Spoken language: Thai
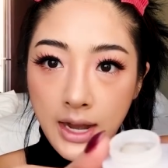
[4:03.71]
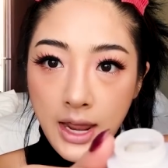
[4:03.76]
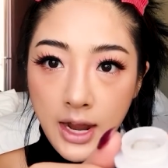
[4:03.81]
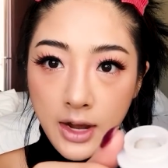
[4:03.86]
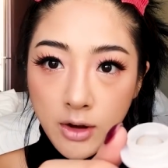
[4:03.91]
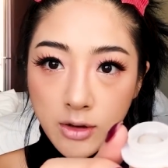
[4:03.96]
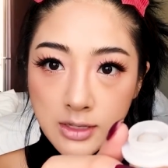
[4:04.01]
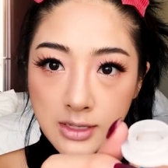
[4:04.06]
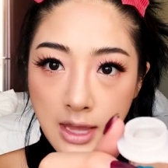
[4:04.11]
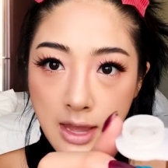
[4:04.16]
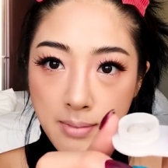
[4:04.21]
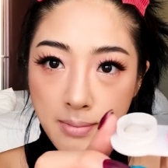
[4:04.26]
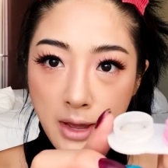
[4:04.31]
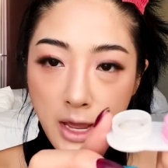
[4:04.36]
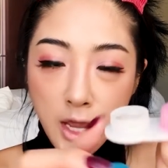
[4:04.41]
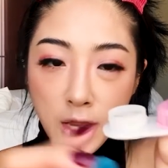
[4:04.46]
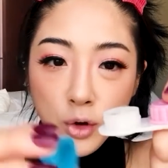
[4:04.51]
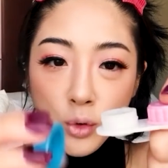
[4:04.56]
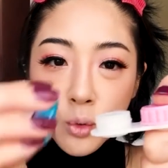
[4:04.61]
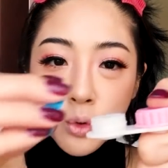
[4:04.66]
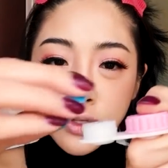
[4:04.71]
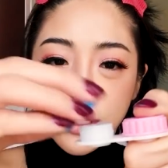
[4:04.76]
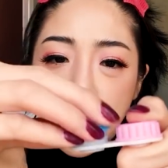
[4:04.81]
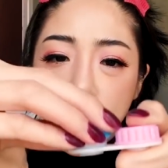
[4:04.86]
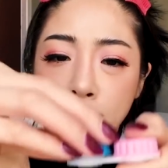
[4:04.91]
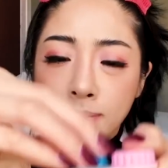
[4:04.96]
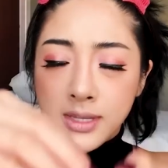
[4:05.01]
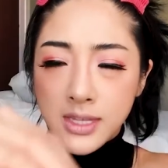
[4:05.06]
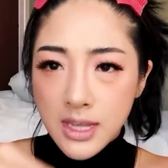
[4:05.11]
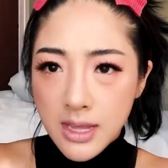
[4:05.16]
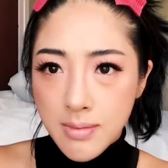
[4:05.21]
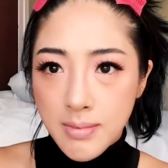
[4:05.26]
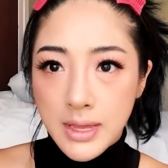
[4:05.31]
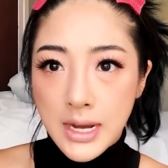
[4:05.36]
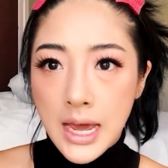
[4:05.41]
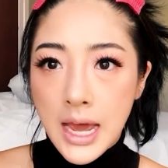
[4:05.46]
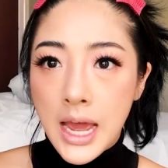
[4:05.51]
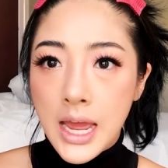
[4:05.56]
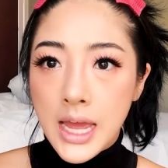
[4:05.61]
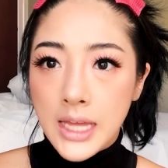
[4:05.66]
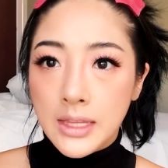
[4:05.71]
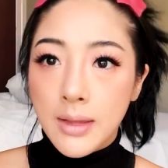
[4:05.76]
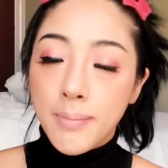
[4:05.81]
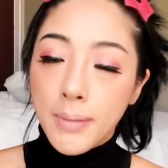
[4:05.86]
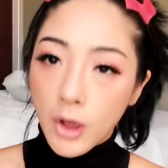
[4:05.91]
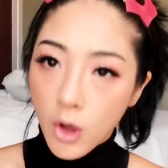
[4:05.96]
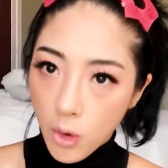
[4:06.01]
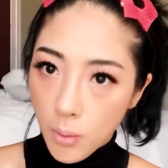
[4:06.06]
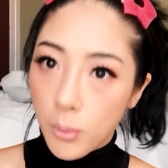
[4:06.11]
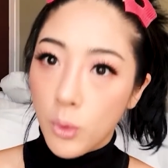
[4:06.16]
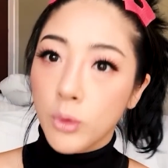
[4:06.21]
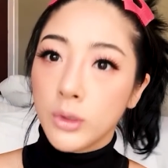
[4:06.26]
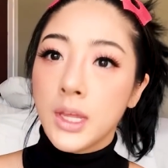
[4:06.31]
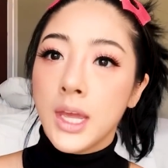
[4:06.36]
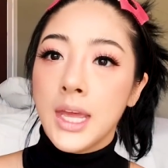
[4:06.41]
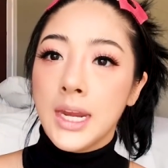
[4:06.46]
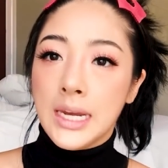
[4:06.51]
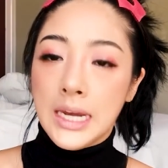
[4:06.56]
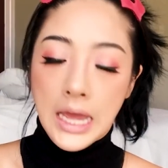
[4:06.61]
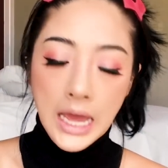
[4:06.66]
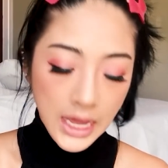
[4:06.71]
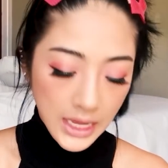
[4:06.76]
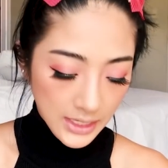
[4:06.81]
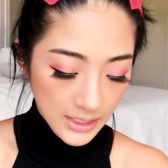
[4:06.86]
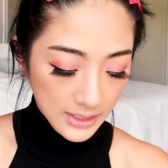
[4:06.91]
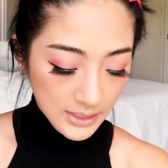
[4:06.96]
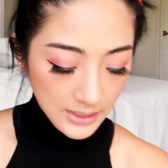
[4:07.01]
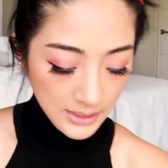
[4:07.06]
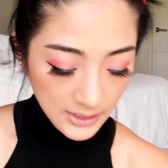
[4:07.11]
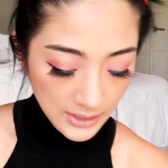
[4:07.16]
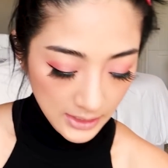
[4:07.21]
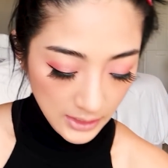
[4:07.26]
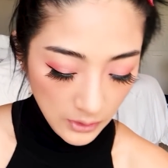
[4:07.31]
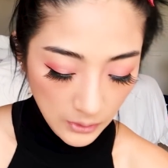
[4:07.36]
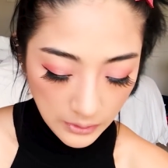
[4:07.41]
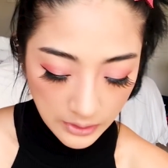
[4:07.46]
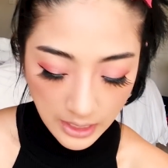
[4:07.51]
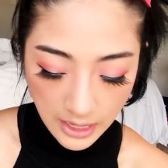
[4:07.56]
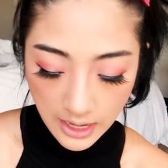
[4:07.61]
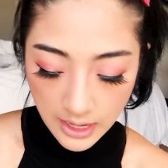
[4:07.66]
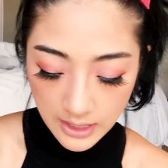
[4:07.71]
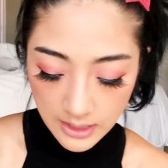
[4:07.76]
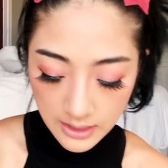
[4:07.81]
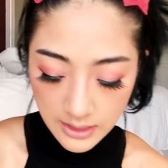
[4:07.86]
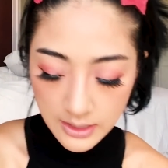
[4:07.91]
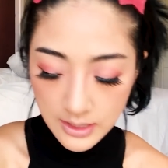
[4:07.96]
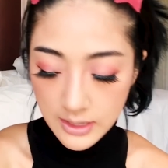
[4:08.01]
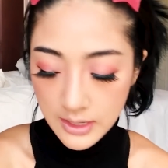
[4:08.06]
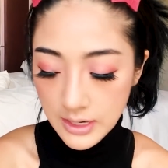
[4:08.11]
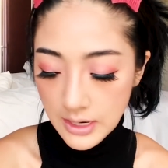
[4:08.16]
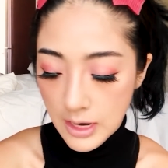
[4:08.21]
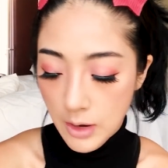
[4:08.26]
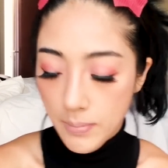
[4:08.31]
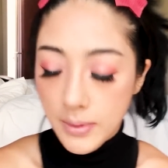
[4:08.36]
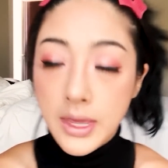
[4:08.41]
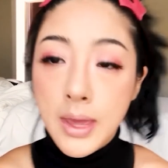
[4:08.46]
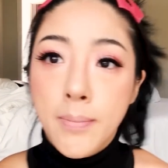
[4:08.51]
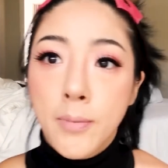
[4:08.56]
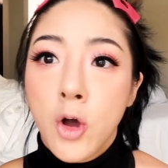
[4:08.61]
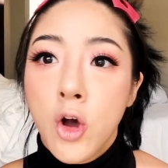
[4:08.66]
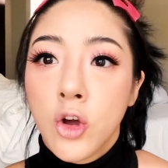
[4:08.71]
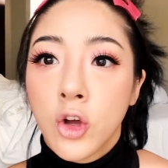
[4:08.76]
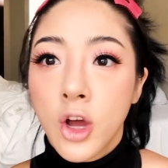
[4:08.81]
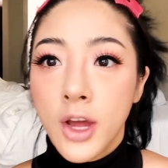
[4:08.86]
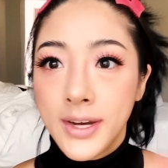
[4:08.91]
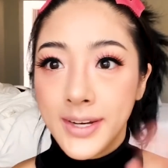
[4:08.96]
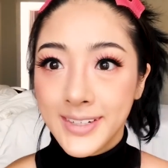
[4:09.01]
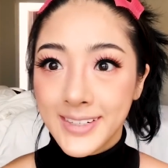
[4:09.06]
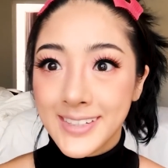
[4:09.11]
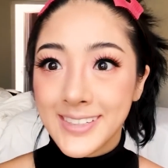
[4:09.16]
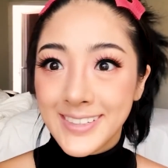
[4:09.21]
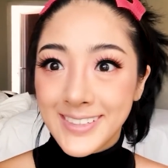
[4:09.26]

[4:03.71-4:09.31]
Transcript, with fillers: ลเนี่ยเดี๋ยวใส่มาให้ดูทำสีไม่ได้อะแต่เป็นของ โพรเทน นะโอเคเดี๋ยวไปเก็บของก่อน